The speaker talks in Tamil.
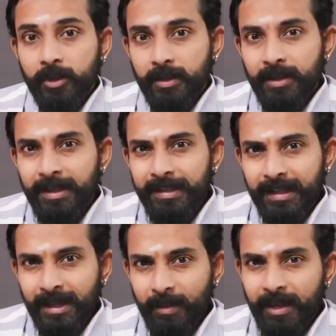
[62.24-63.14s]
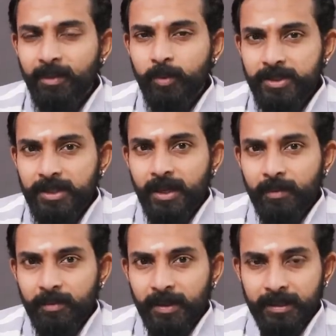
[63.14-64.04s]
உருட்டு இதில் நம்ம என்ன புரிஞ்சுக்கலாம்
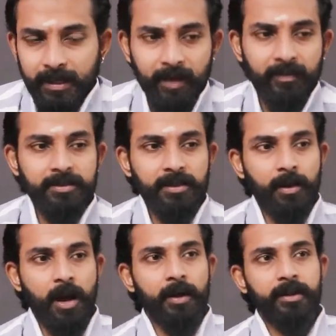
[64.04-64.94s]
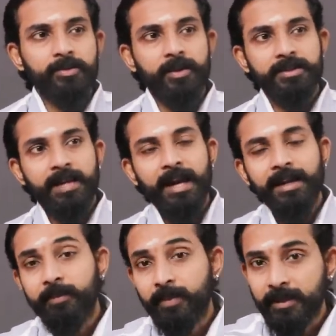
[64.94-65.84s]
அப்படின்னு பார்த்தீங்கன்னா ஃபஸ்ட்டு காங்கிரஸோட
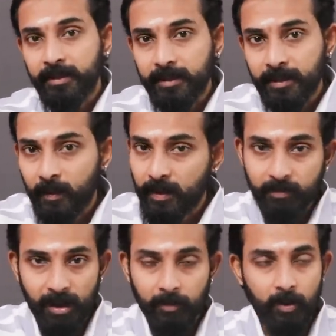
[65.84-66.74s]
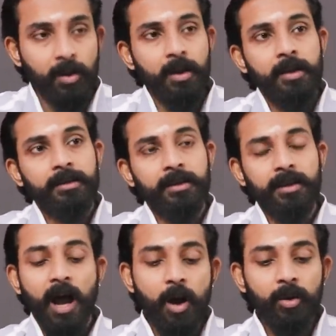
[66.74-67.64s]
ஸ்டாண்ட் எப்படி இருக்குது அப்படின்னு பார்ப்போம் திரு
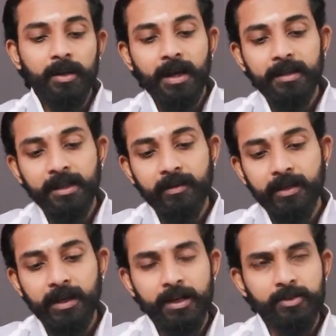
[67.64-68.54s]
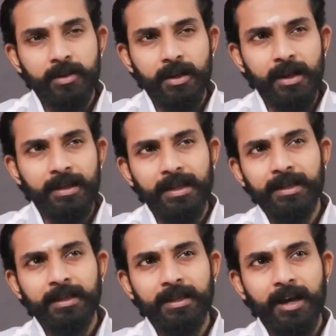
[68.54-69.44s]
ராகுல் காந்தி அவர்கள் என்ன சொல்கிறாருன்னா
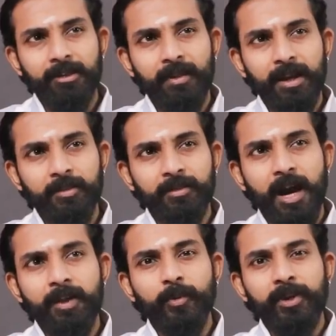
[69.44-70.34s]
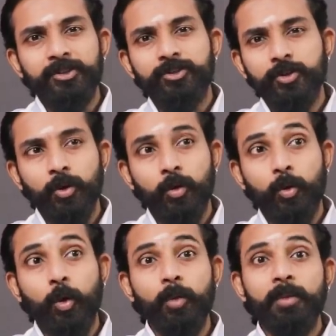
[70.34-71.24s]
எனக்கு யார் மேலேயும் காழ்ப்புணர்ச்சியோ
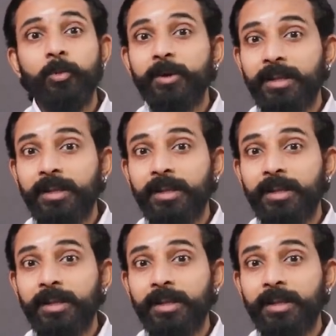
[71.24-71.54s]
கோபமோ